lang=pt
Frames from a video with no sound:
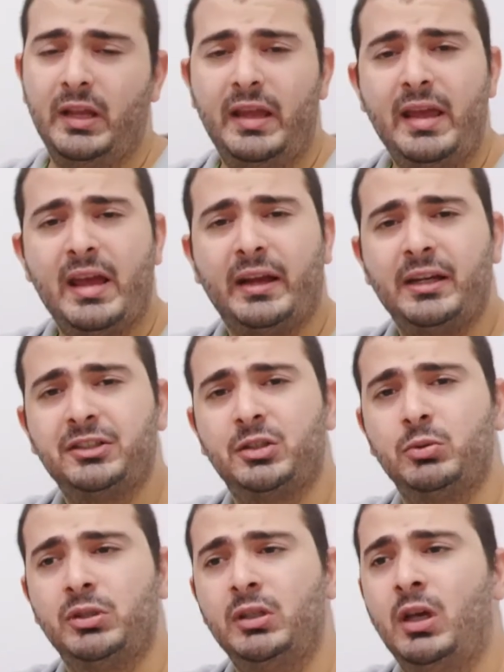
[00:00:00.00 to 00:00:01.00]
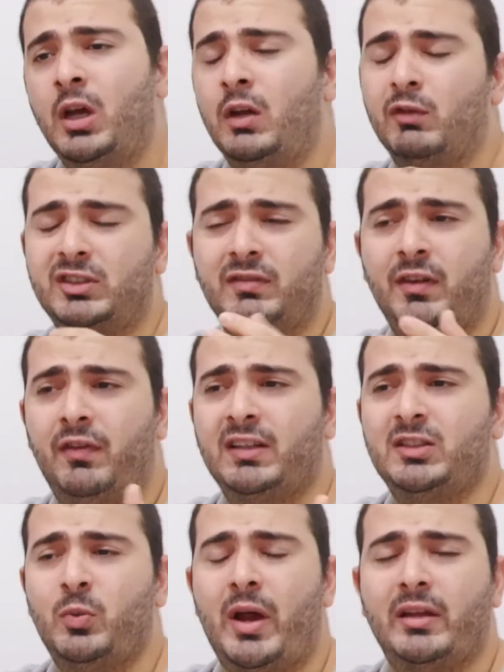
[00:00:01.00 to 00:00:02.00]
é a questão que você vai
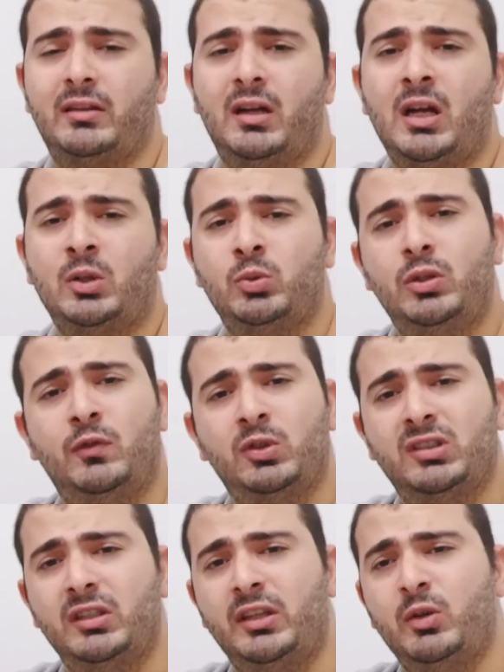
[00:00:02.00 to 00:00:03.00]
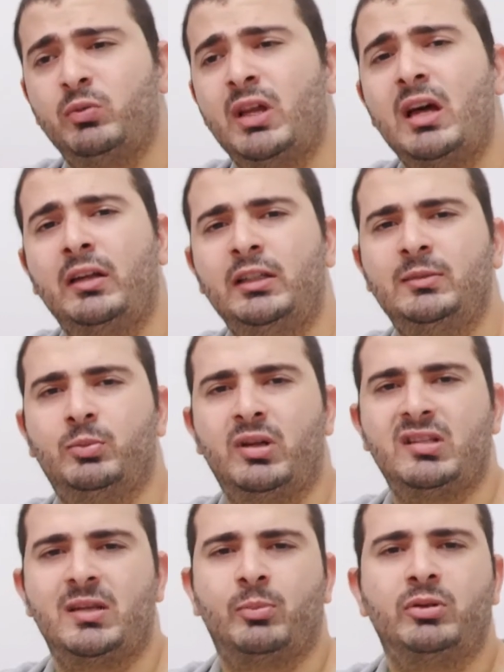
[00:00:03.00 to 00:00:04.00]
fazer um retrato e você tem um nariz, por
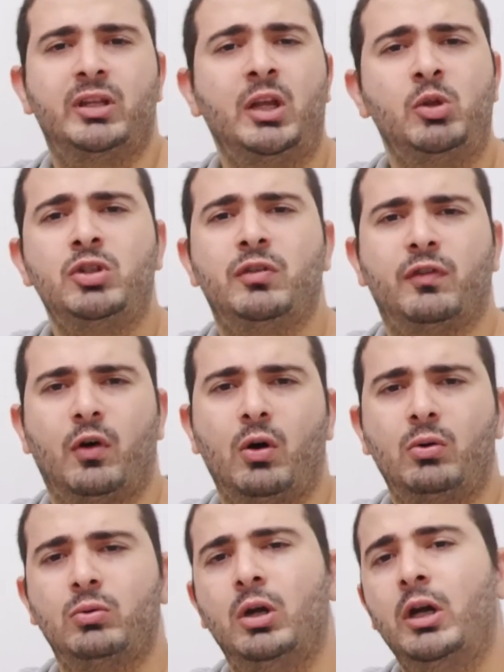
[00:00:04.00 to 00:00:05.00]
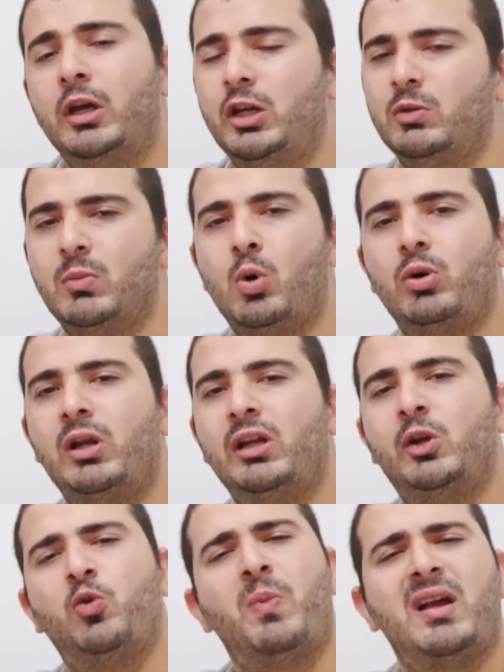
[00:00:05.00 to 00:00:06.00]
exemplo, dentro de foco e uma orelha
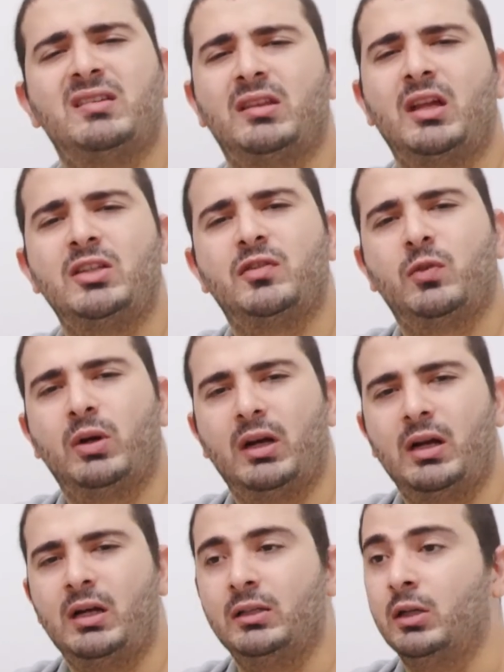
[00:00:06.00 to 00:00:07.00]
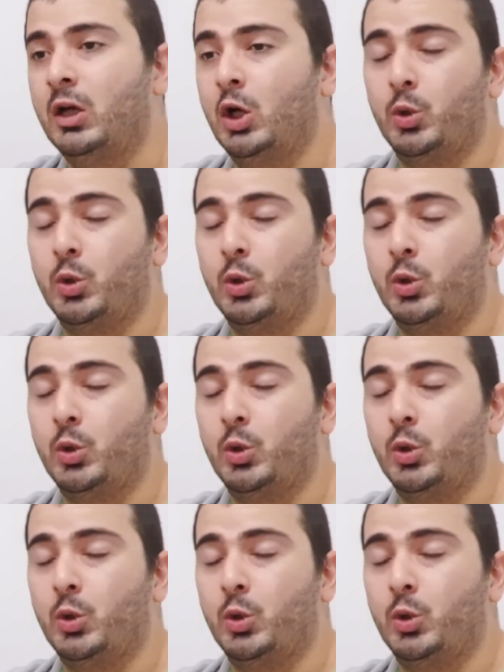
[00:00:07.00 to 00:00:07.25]
que começa a estar desfocada.